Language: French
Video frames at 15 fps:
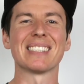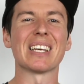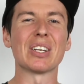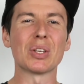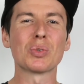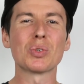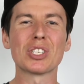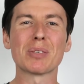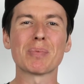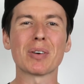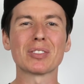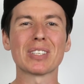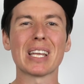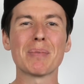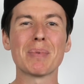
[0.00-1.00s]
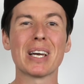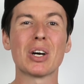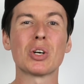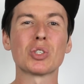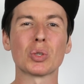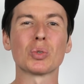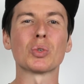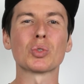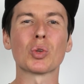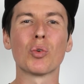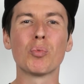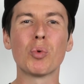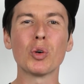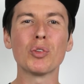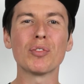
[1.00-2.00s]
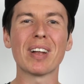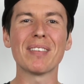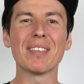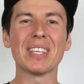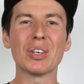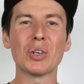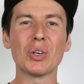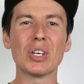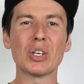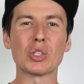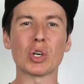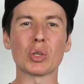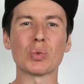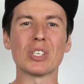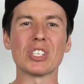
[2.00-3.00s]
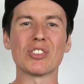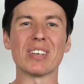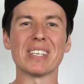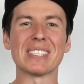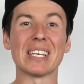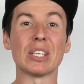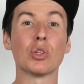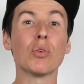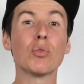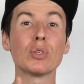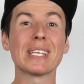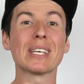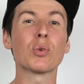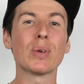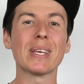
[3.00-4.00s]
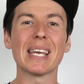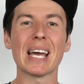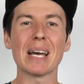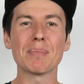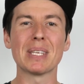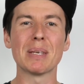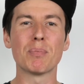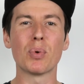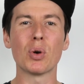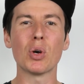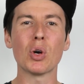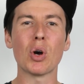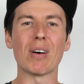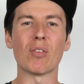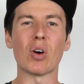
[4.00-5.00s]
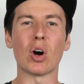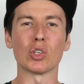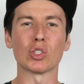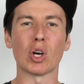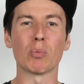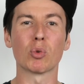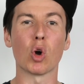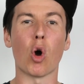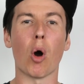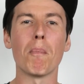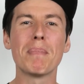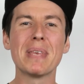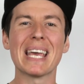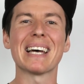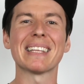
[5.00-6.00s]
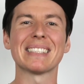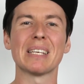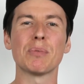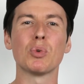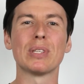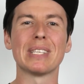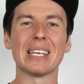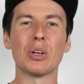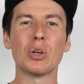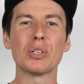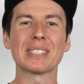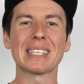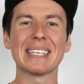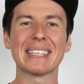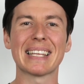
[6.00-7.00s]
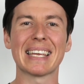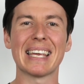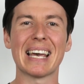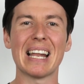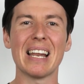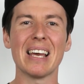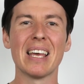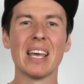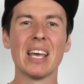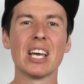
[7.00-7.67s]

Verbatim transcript: Salut à tous, j'espère que vous allez bien. Aujourd'hui, on se retrouve pour une nouvelle vidéo. Et aujourd'hui, je vais essayer de vous aiguiller un petit peu. On va voir ensemble comment bien débuter le street trial.